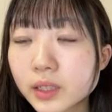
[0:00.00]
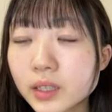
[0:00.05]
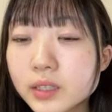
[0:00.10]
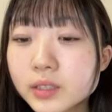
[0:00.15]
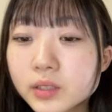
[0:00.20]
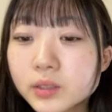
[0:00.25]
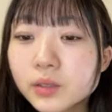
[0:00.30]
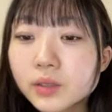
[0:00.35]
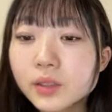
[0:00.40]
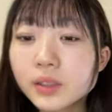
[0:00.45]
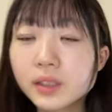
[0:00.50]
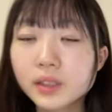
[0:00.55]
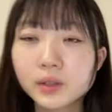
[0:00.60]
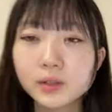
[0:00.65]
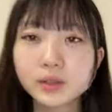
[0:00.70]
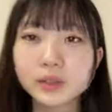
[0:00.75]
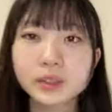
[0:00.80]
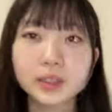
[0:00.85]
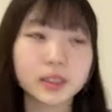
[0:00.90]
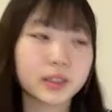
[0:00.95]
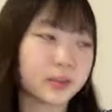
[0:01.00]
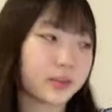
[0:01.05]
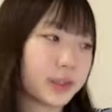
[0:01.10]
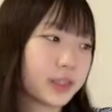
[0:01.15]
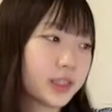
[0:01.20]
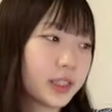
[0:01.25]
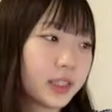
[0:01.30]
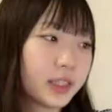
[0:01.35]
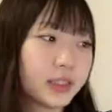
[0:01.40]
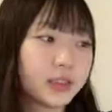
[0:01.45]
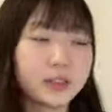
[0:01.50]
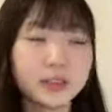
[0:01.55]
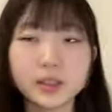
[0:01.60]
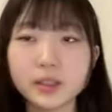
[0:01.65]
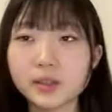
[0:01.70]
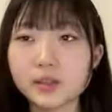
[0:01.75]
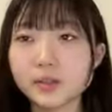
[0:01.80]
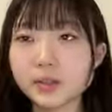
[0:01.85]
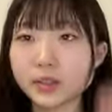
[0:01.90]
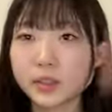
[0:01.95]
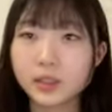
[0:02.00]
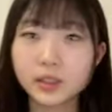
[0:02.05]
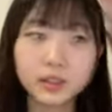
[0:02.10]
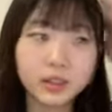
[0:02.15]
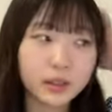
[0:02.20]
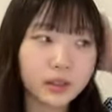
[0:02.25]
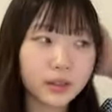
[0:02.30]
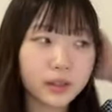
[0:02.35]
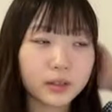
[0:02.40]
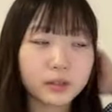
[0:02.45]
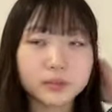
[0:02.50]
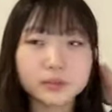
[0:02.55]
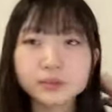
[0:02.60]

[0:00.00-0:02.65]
えすごいね5時からめっちゃ早くない5時からって